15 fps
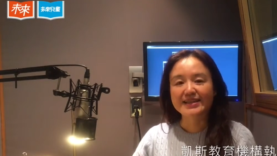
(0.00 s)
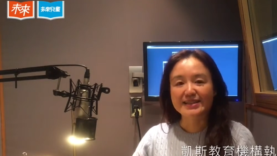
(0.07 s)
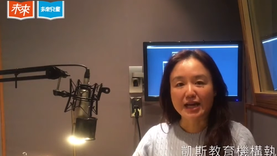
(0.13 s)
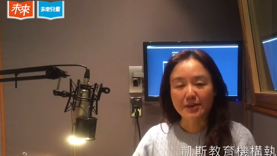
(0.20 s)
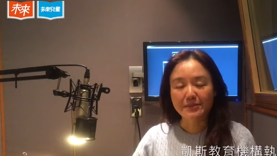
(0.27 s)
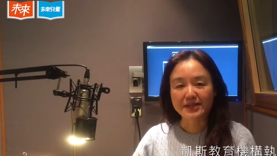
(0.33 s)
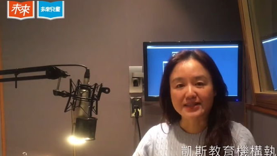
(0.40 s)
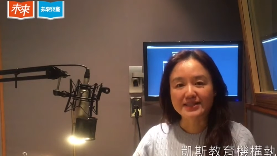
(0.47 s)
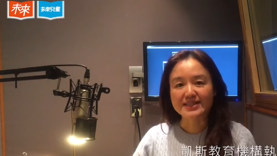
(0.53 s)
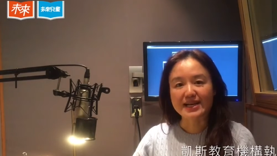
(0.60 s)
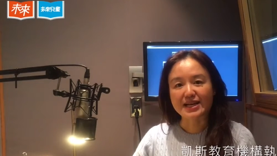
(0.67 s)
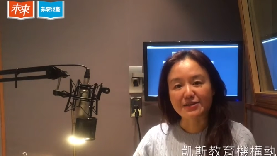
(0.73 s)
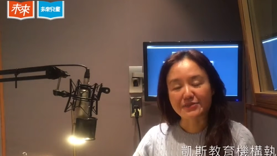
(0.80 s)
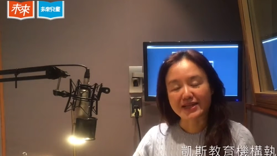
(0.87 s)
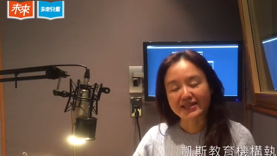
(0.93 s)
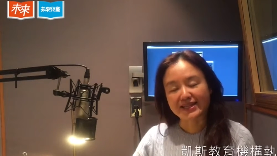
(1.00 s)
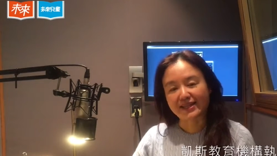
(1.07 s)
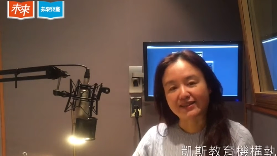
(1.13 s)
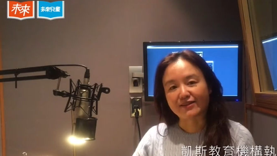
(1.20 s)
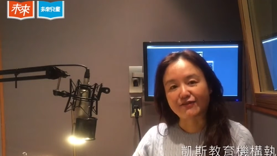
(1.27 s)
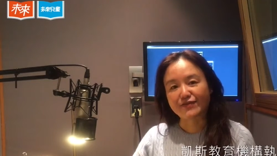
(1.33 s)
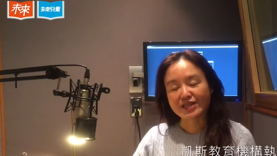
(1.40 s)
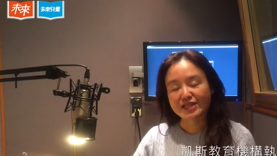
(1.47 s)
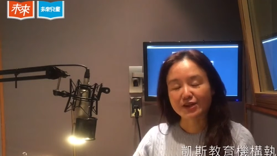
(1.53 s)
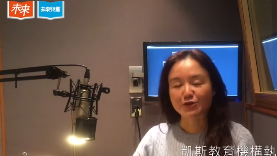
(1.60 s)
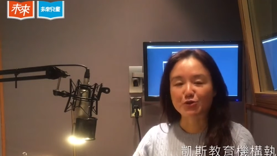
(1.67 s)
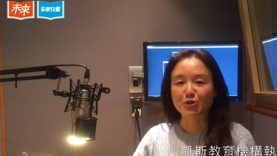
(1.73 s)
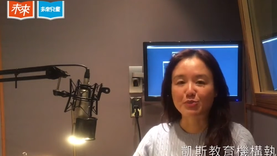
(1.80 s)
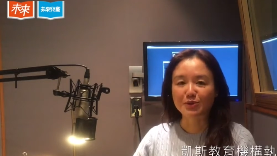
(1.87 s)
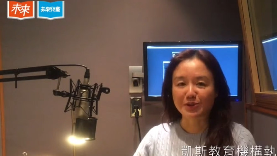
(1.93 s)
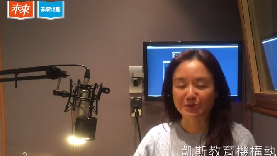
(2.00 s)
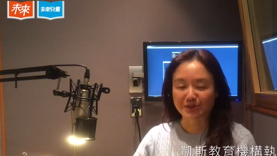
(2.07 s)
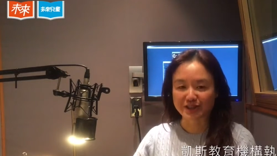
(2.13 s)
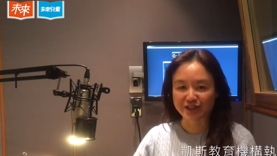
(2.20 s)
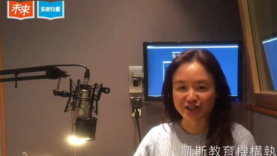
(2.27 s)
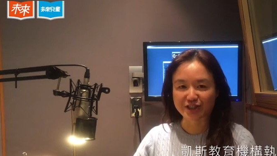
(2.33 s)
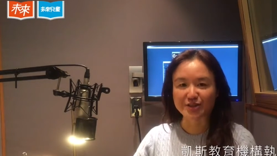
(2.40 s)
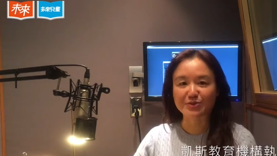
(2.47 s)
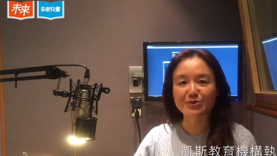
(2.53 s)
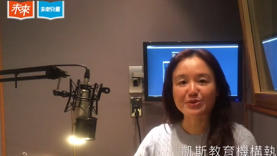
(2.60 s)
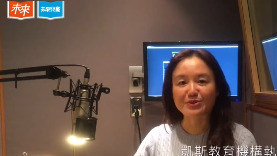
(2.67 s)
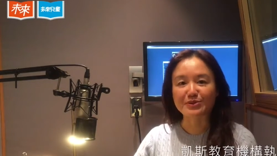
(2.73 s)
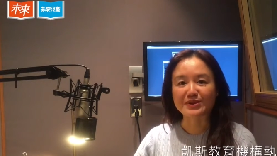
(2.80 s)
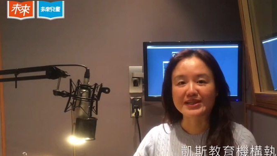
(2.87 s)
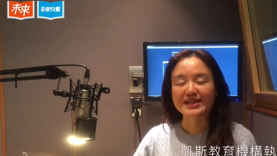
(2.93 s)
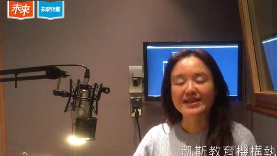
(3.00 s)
他们在里面点了非常多不同的食物。